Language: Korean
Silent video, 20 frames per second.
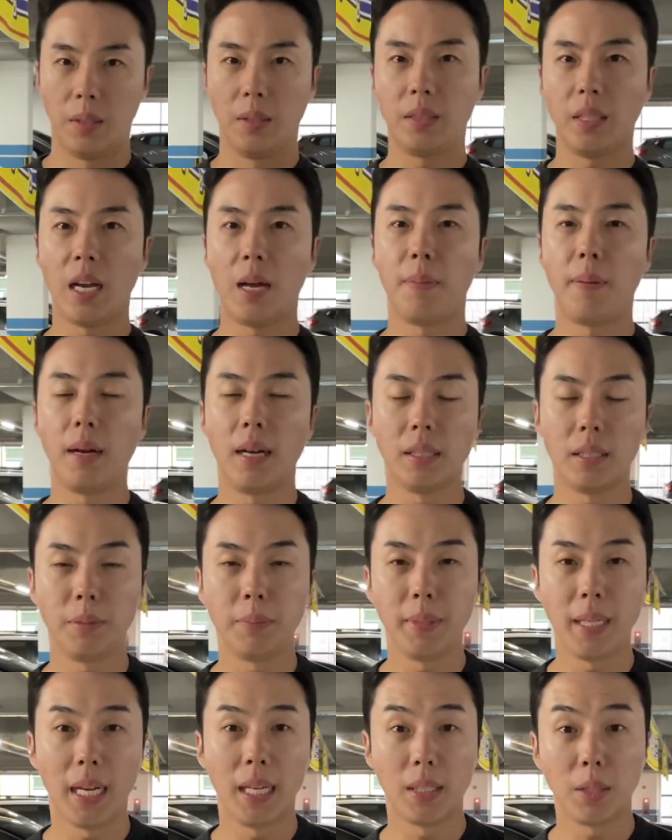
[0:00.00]
자
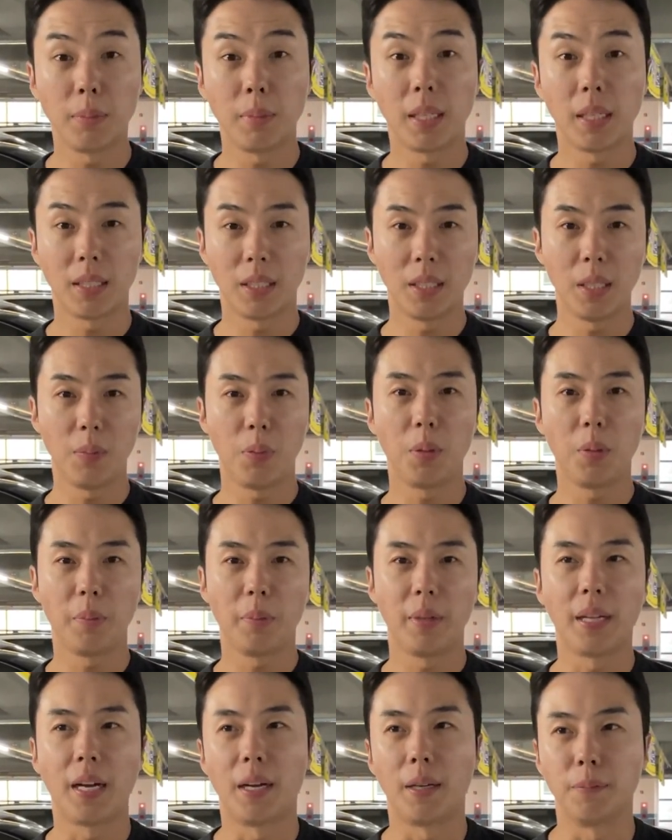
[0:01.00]
반갑습니다 삼탄스
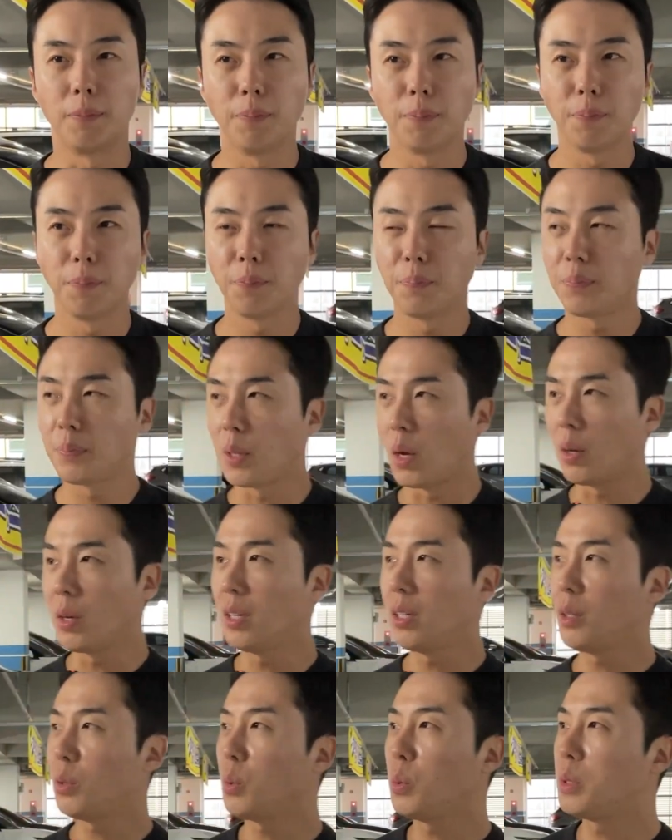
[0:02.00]
대표입니다 음
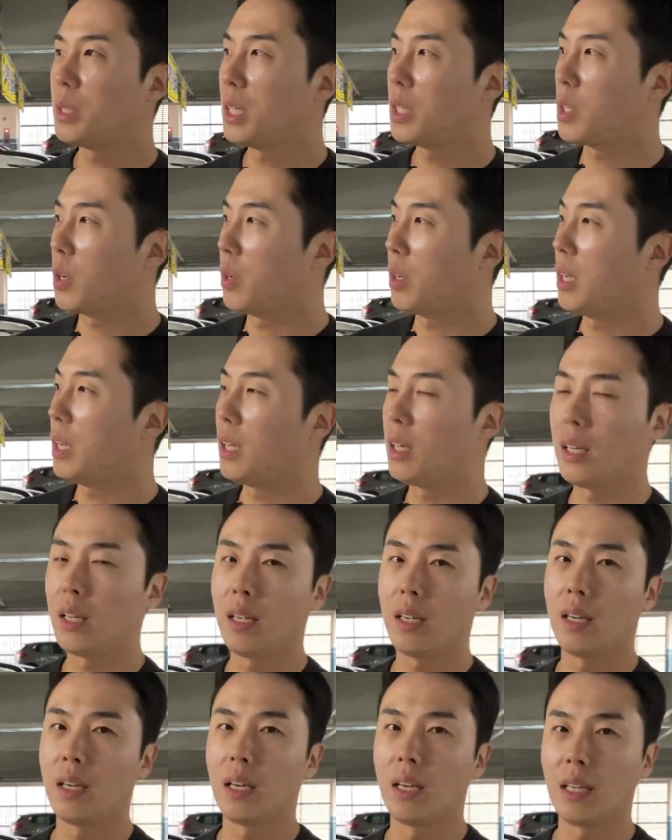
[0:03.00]
여기는 또 이제
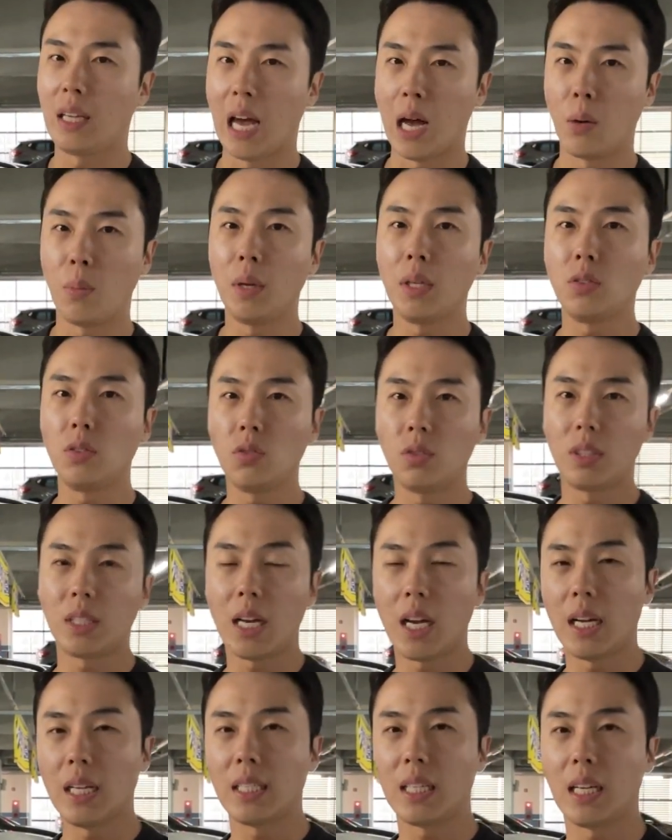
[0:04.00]
저희 야외
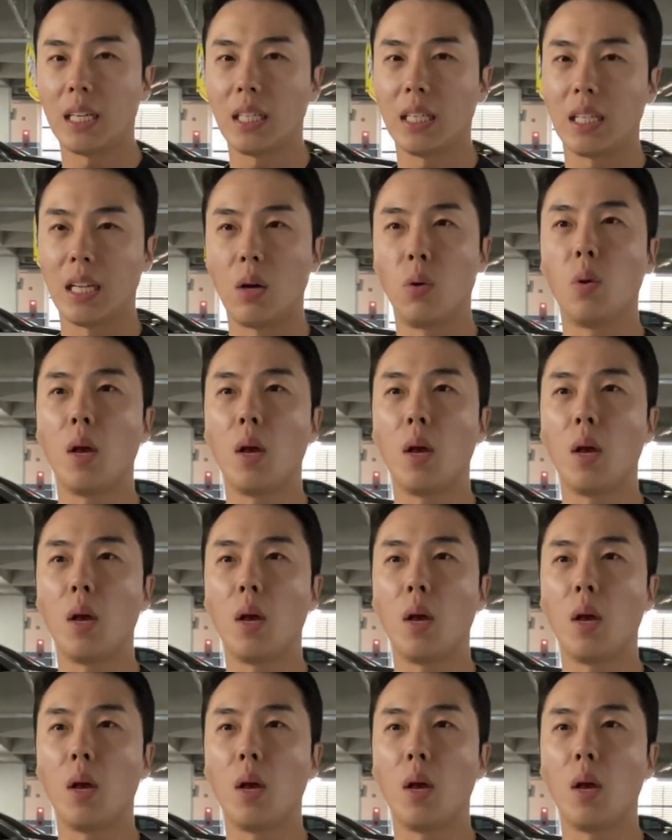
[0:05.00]
주차장이 나 아,